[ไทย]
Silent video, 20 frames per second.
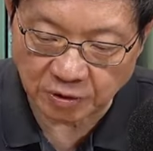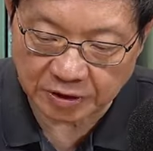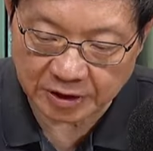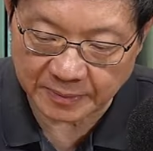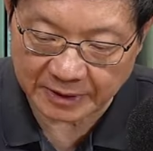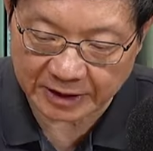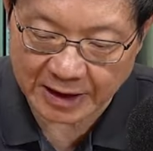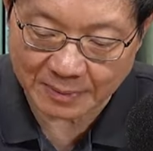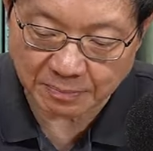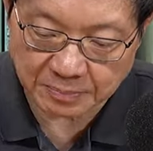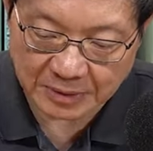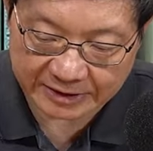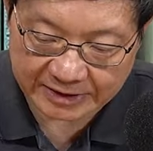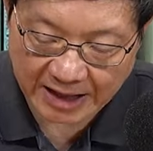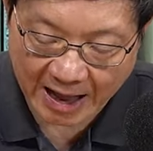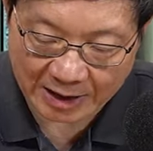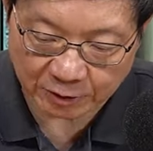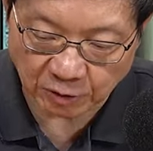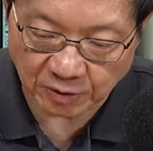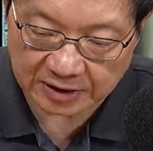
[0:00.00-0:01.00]
ใช่ไหมครับ มีตา
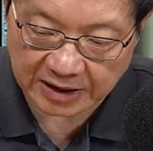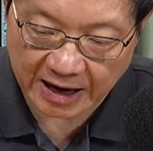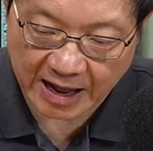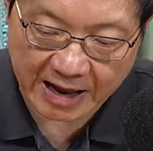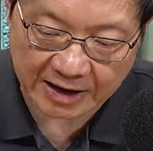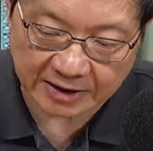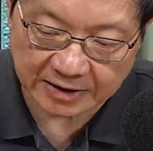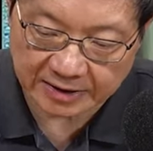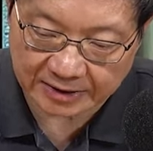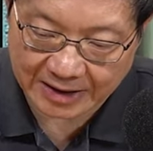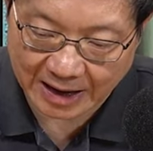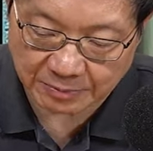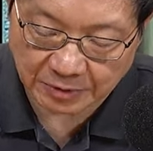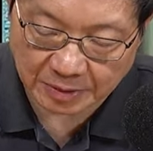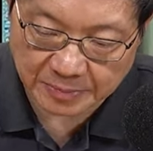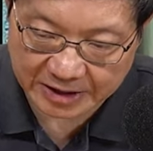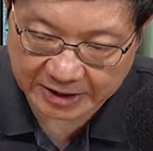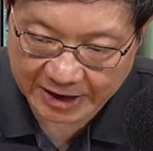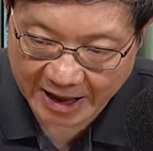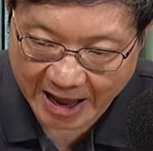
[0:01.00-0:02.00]
ตรงกลางนะครับแล้ว
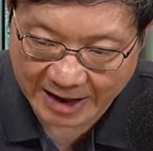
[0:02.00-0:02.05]
มีแข